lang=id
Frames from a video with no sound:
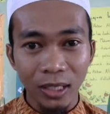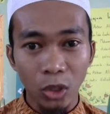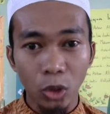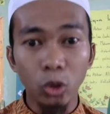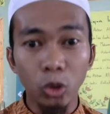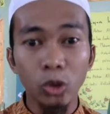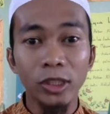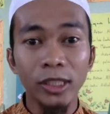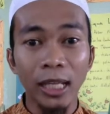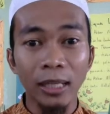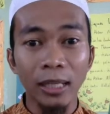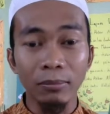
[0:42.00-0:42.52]

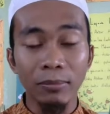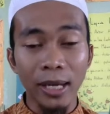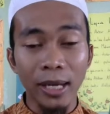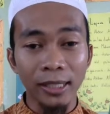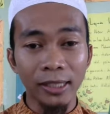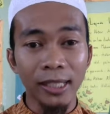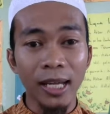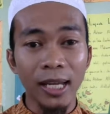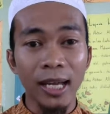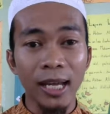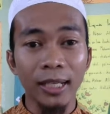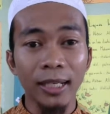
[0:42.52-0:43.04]
Ustadz
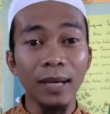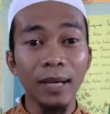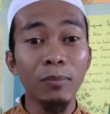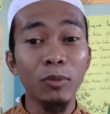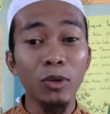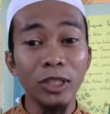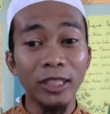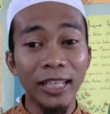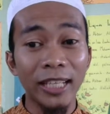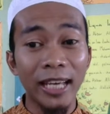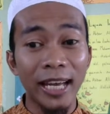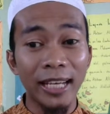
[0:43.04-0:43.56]
baca,
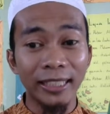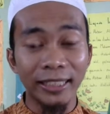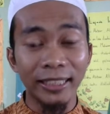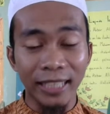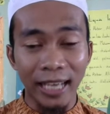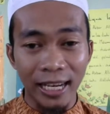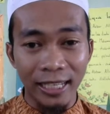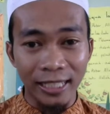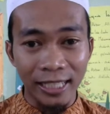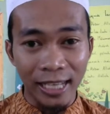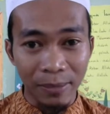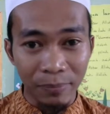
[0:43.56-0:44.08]
kemudian
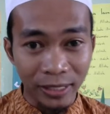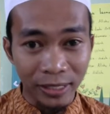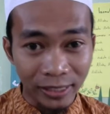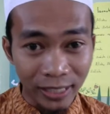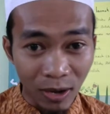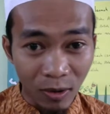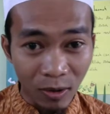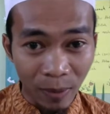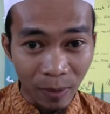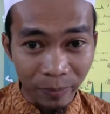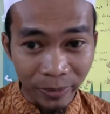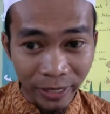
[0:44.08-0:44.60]
kalian
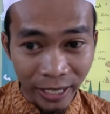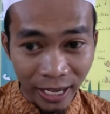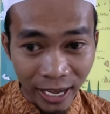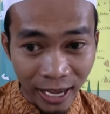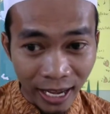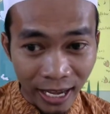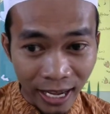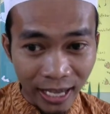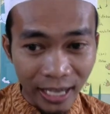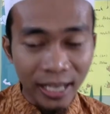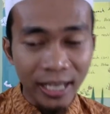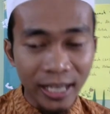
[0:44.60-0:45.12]
menjawab
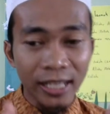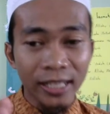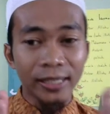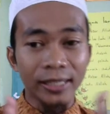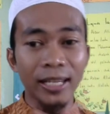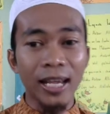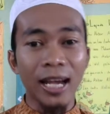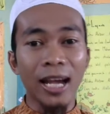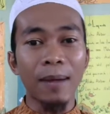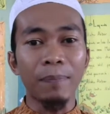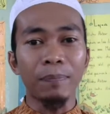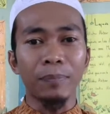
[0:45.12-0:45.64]
ya.
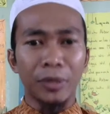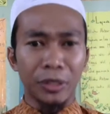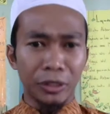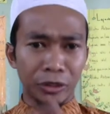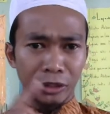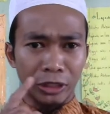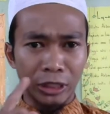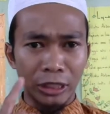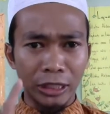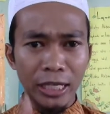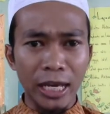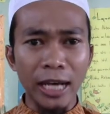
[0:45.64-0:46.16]
Siap?
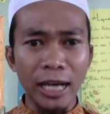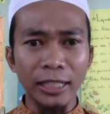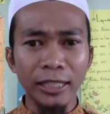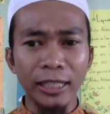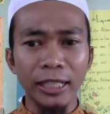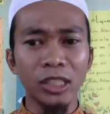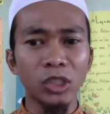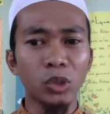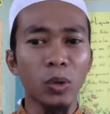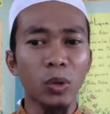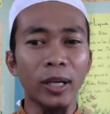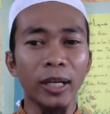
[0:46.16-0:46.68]
Teriak
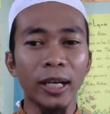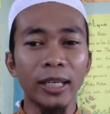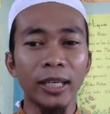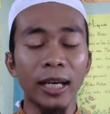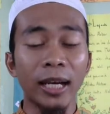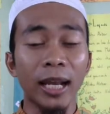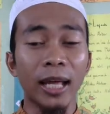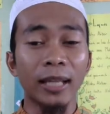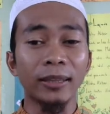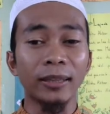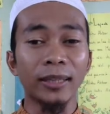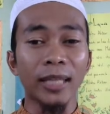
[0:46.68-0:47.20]
dengan suara yang
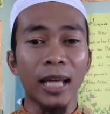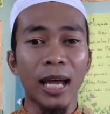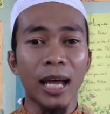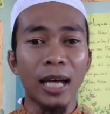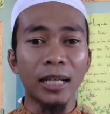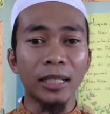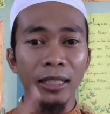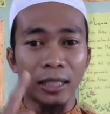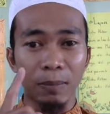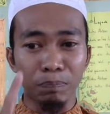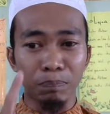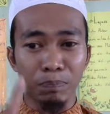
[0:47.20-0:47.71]
lantang
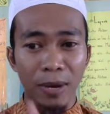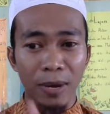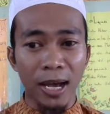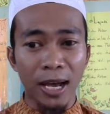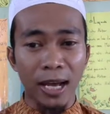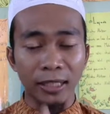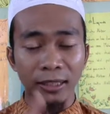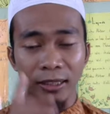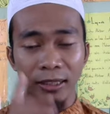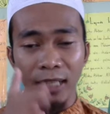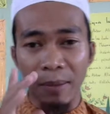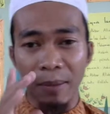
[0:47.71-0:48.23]
di
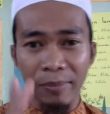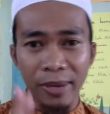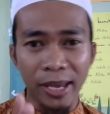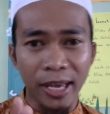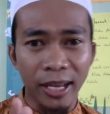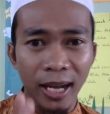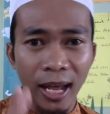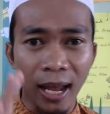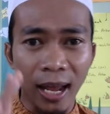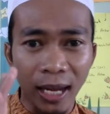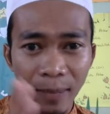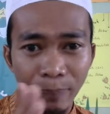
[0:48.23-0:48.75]
depan
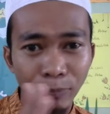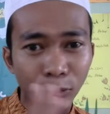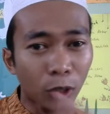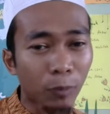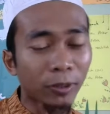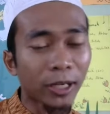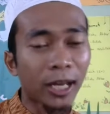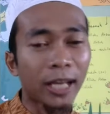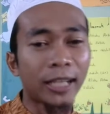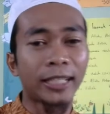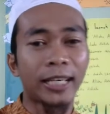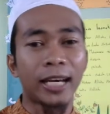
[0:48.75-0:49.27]
kamera
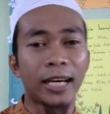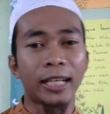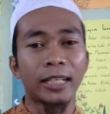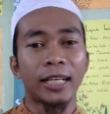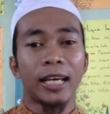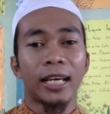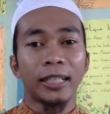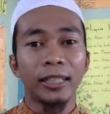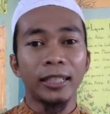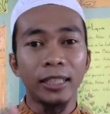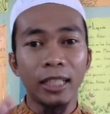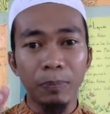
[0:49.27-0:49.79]
laptop
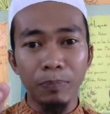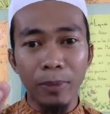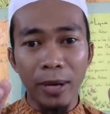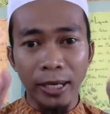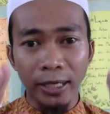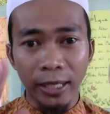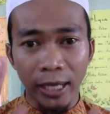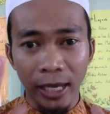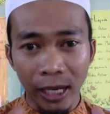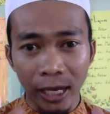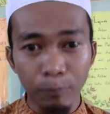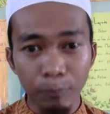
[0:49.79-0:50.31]
kalian, di
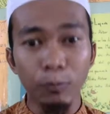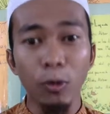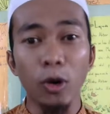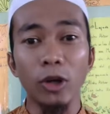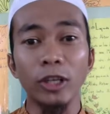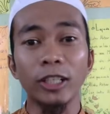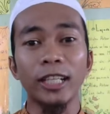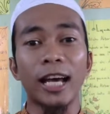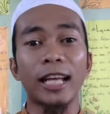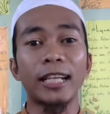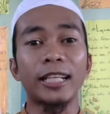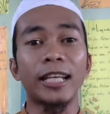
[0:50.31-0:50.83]
depan handphone
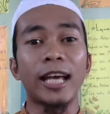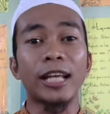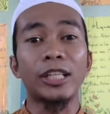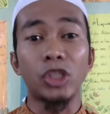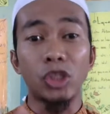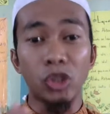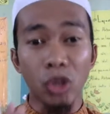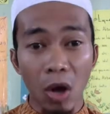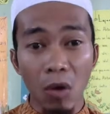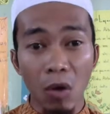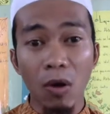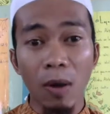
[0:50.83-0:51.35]
kalian.
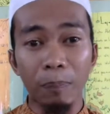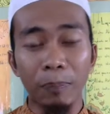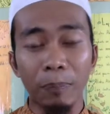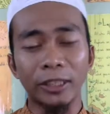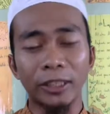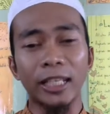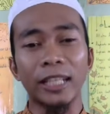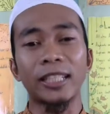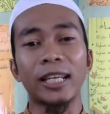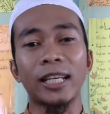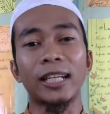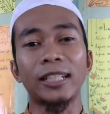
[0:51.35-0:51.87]
Jawab
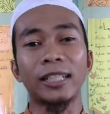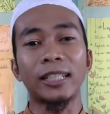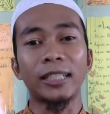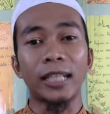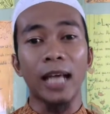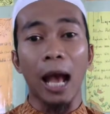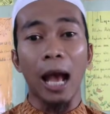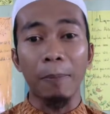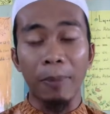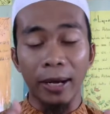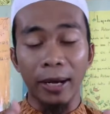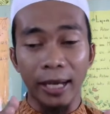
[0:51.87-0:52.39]
pertanyaan ini,
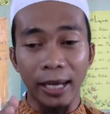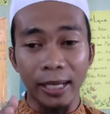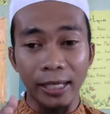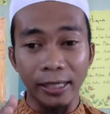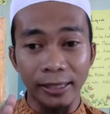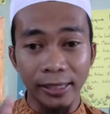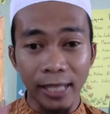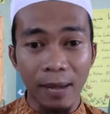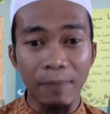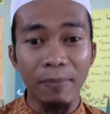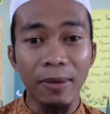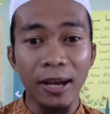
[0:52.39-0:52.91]
apakah
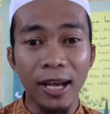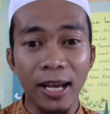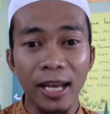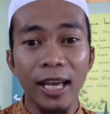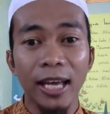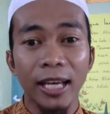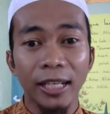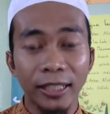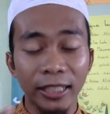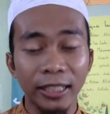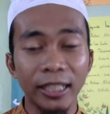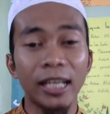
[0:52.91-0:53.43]

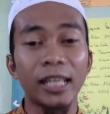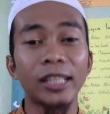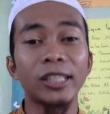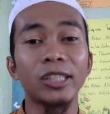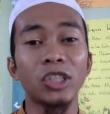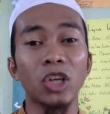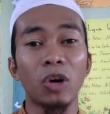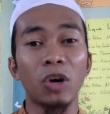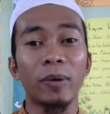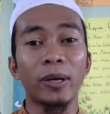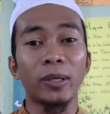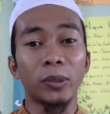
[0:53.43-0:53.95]
sama dengan
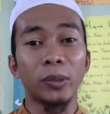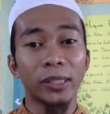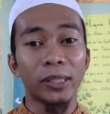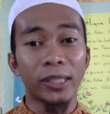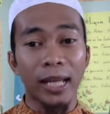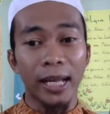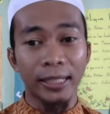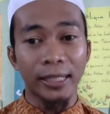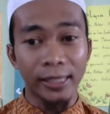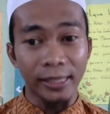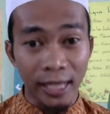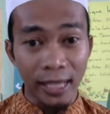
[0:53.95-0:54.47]
jawaban
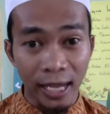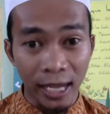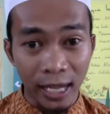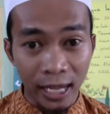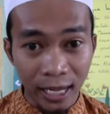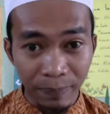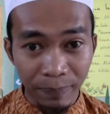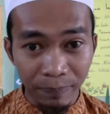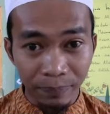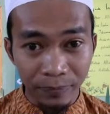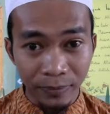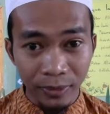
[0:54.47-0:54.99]
Ustadz?
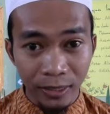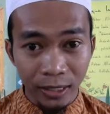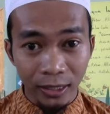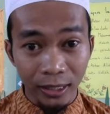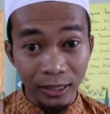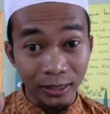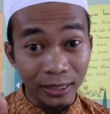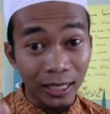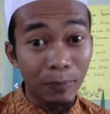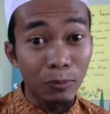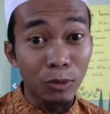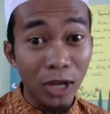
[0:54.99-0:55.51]
Siap?
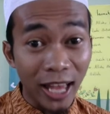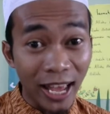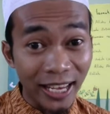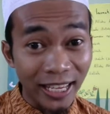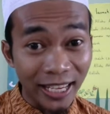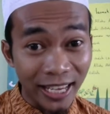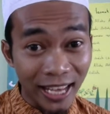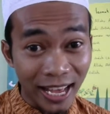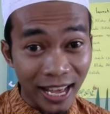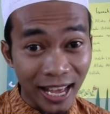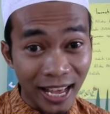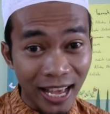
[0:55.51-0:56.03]
Kita mulai
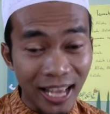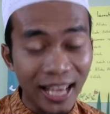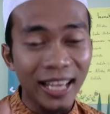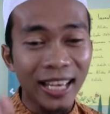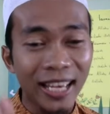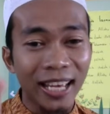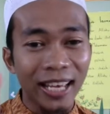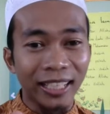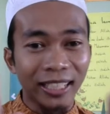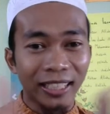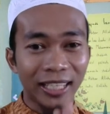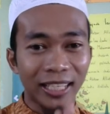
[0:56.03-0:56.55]
ya.
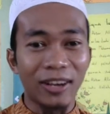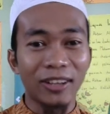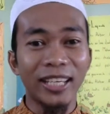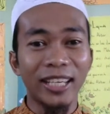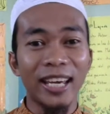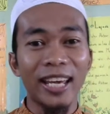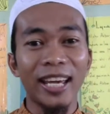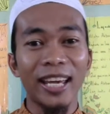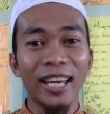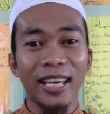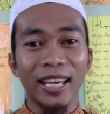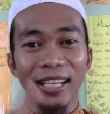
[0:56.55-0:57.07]

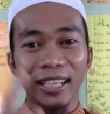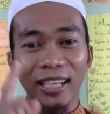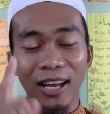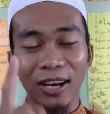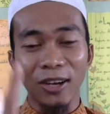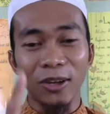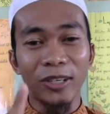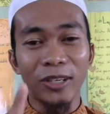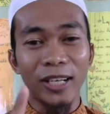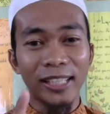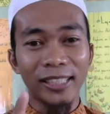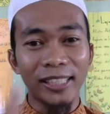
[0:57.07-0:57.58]
Oke,
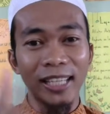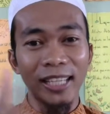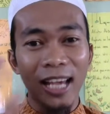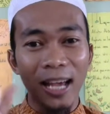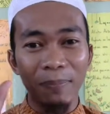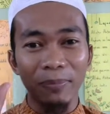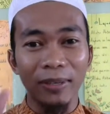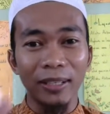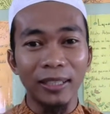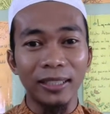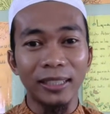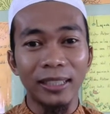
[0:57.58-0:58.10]
kalau udah
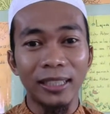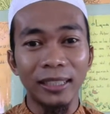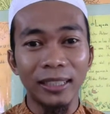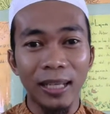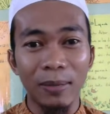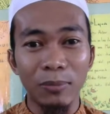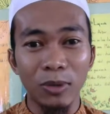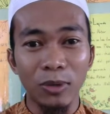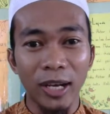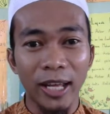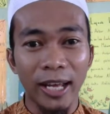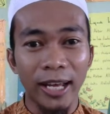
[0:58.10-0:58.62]
siap, kita
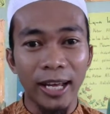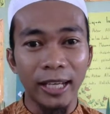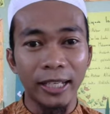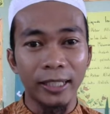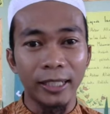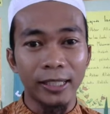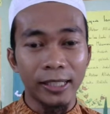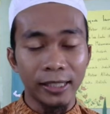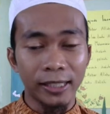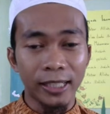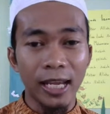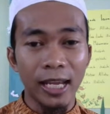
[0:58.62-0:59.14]
mulai.
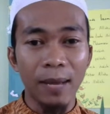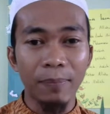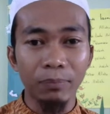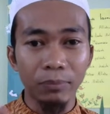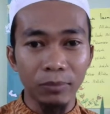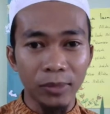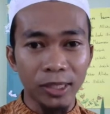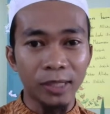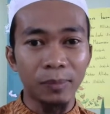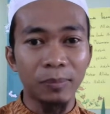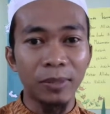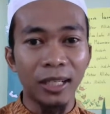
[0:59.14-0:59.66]
Siap?
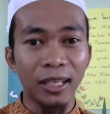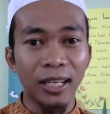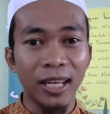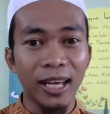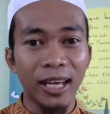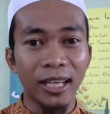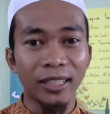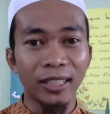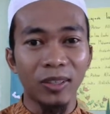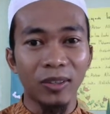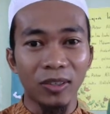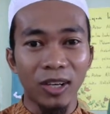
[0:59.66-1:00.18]

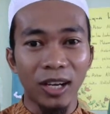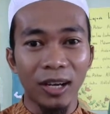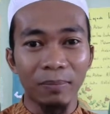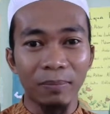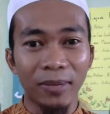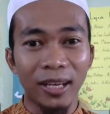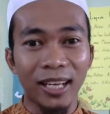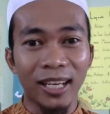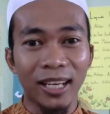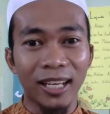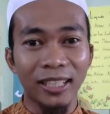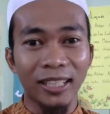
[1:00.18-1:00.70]

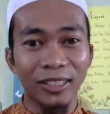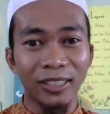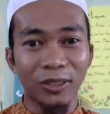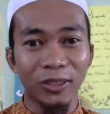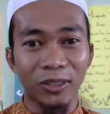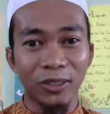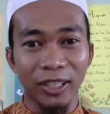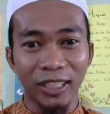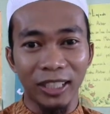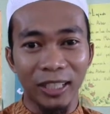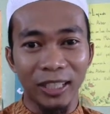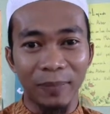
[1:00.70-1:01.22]

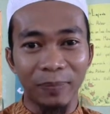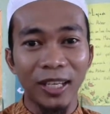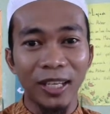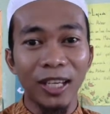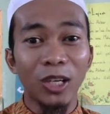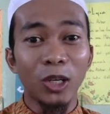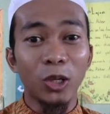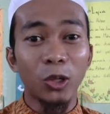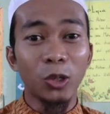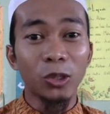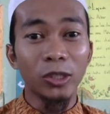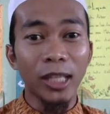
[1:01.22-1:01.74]
Bismillahirrahmanirrahim.
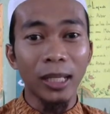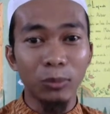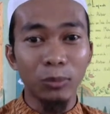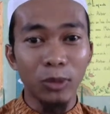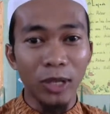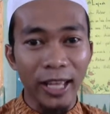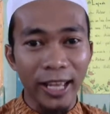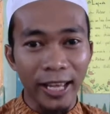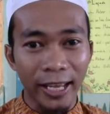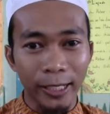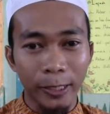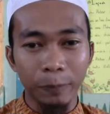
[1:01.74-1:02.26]
Ustadz
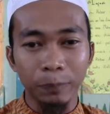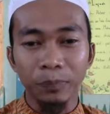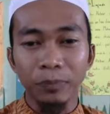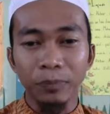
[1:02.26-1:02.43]
mulai.